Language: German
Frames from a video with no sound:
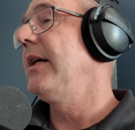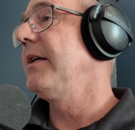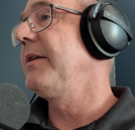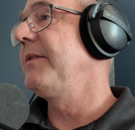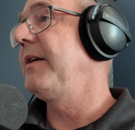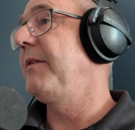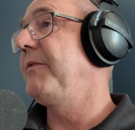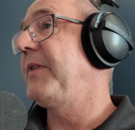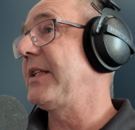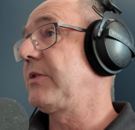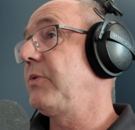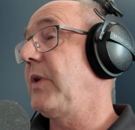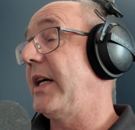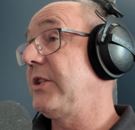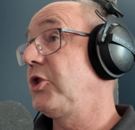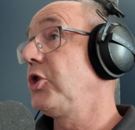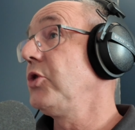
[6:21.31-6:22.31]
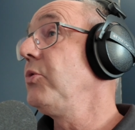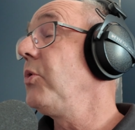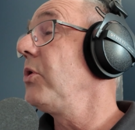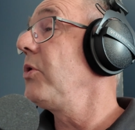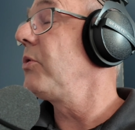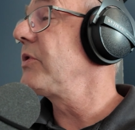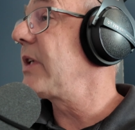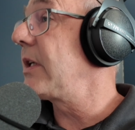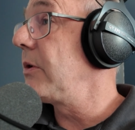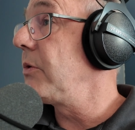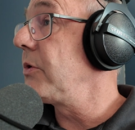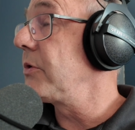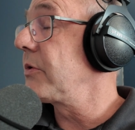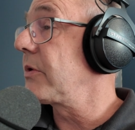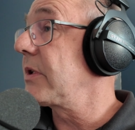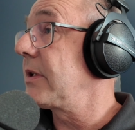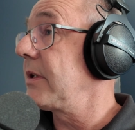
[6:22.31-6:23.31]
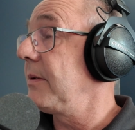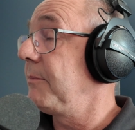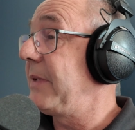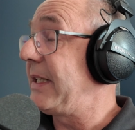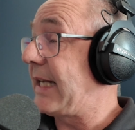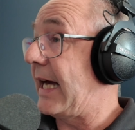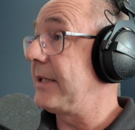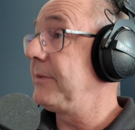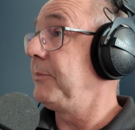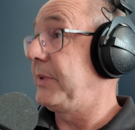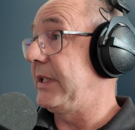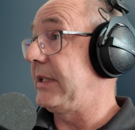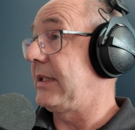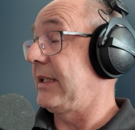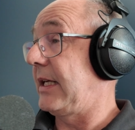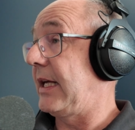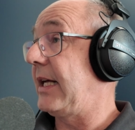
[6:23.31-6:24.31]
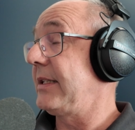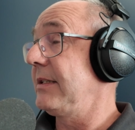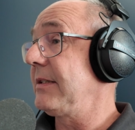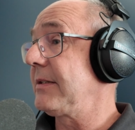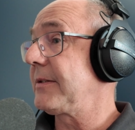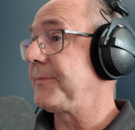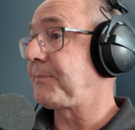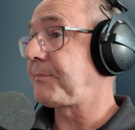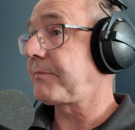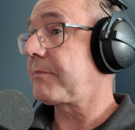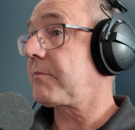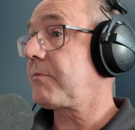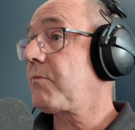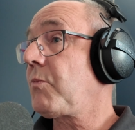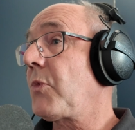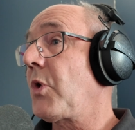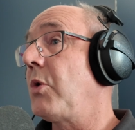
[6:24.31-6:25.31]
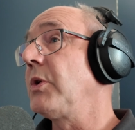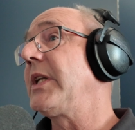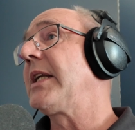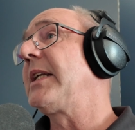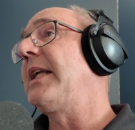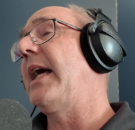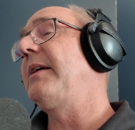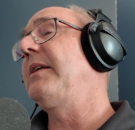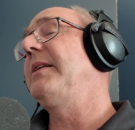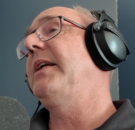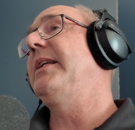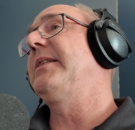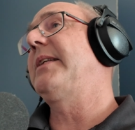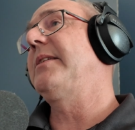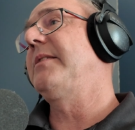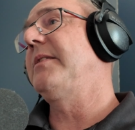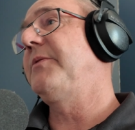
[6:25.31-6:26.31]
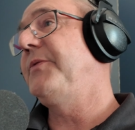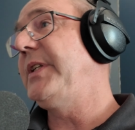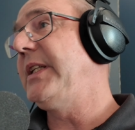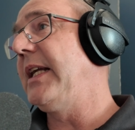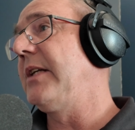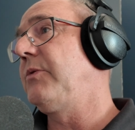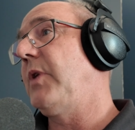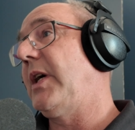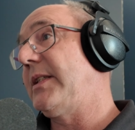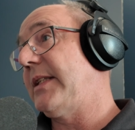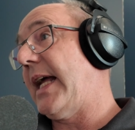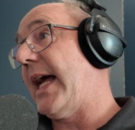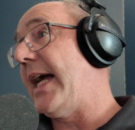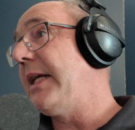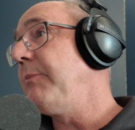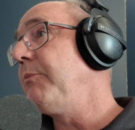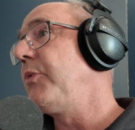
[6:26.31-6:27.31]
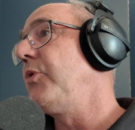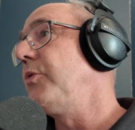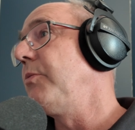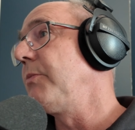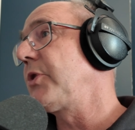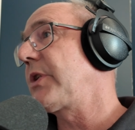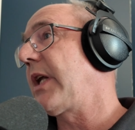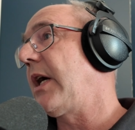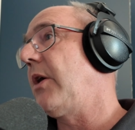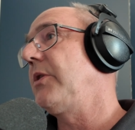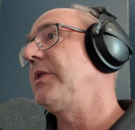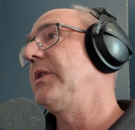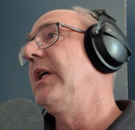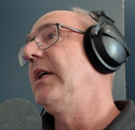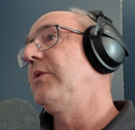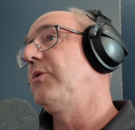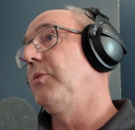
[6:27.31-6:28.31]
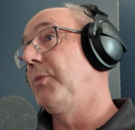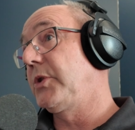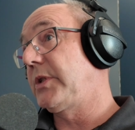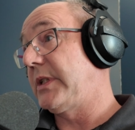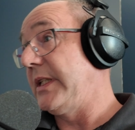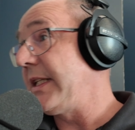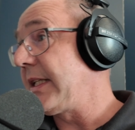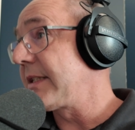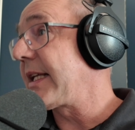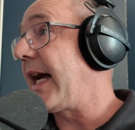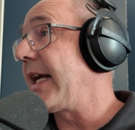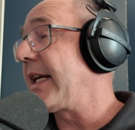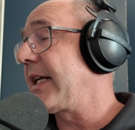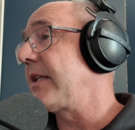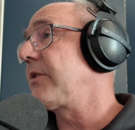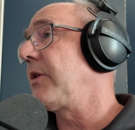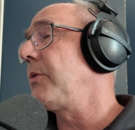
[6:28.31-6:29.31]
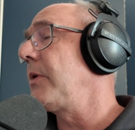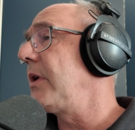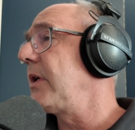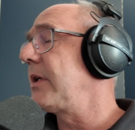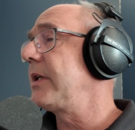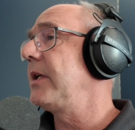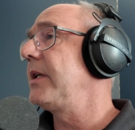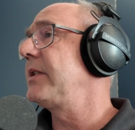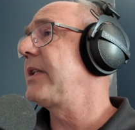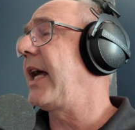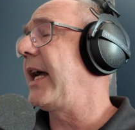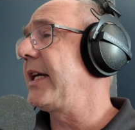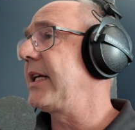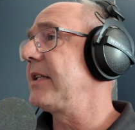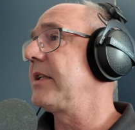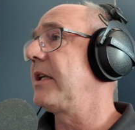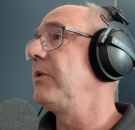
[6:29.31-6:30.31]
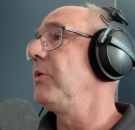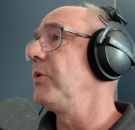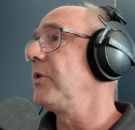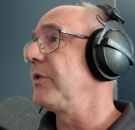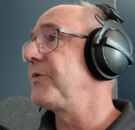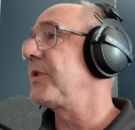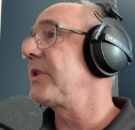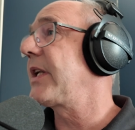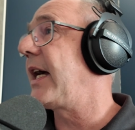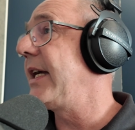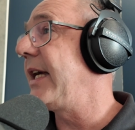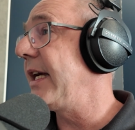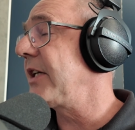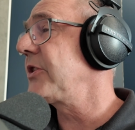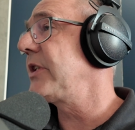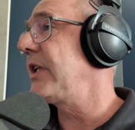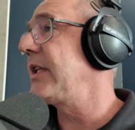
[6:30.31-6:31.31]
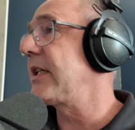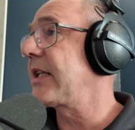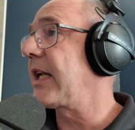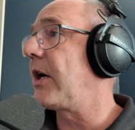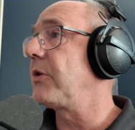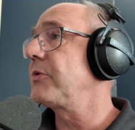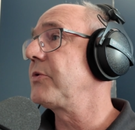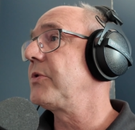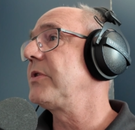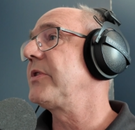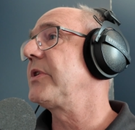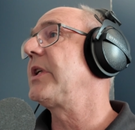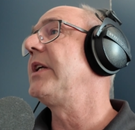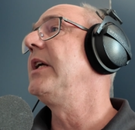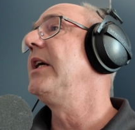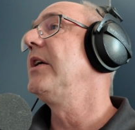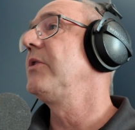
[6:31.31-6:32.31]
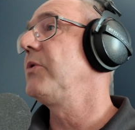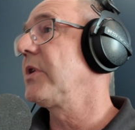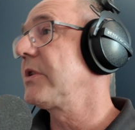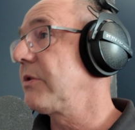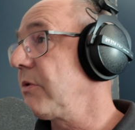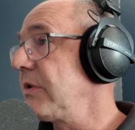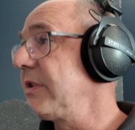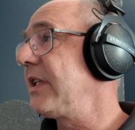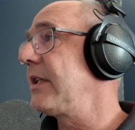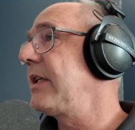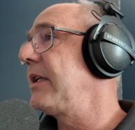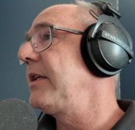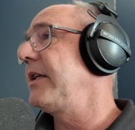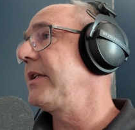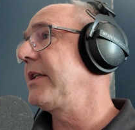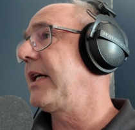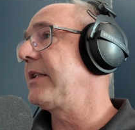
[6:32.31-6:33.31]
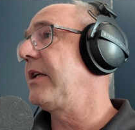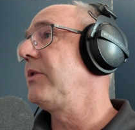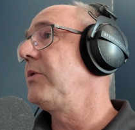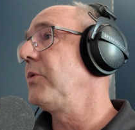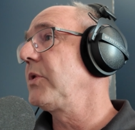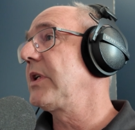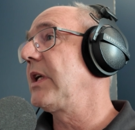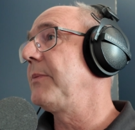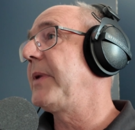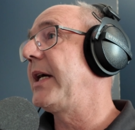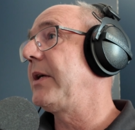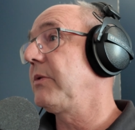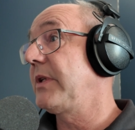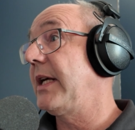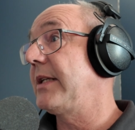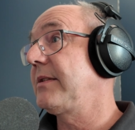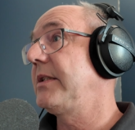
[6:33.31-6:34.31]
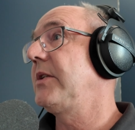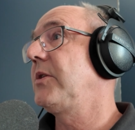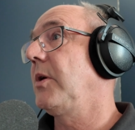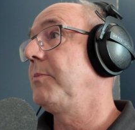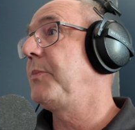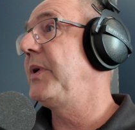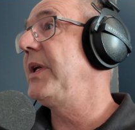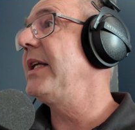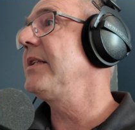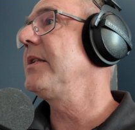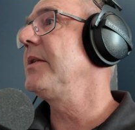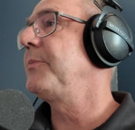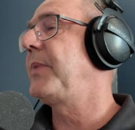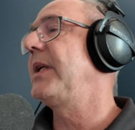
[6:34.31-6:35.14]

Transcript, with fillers: äh, was du an schnurloser Lösung mit anbieten kannst. Mhm. Und dann ist, dass es wieder, du hast einen Blumenstrauß, du musst nicht drei, Kato äh, drei Kataloge von drei Herstellern rausholen, sondern du hast unseren Katalog dabei und hast die komplette